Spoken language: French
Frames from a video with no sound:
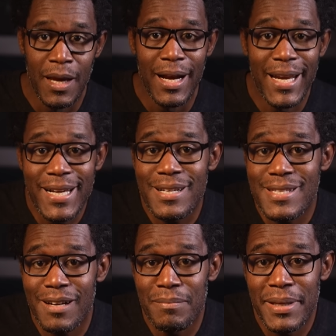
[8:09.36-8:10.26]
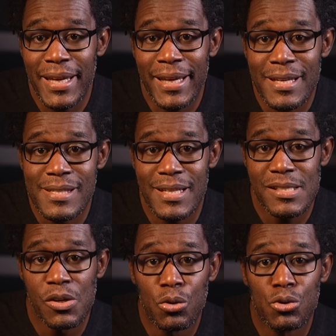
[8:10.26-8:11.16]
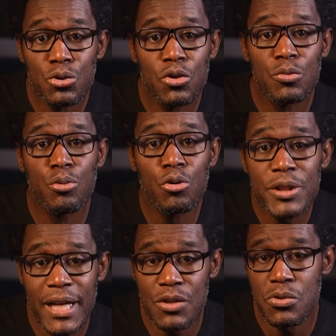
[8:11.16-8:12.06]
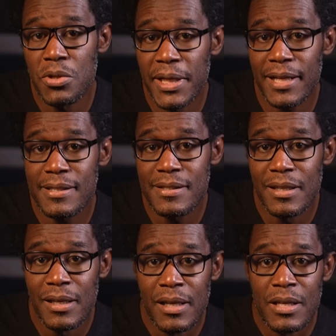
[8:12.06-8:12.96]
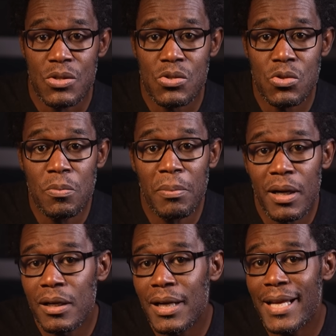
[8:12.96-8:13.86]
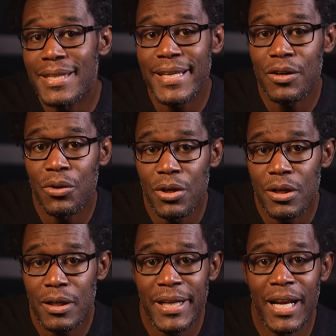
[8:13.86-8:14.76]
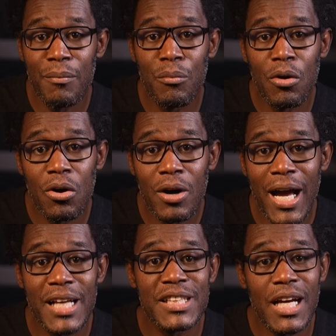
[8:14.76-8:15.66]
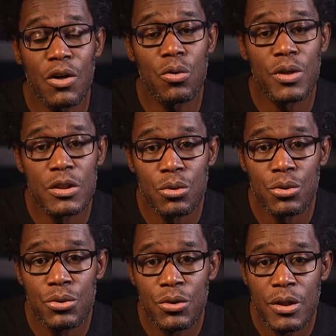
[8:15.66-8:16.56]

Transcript: Les gangs armés exercent un contrôle brutal sur le quartier, semant la terreur et la mort à chaque coin de rue.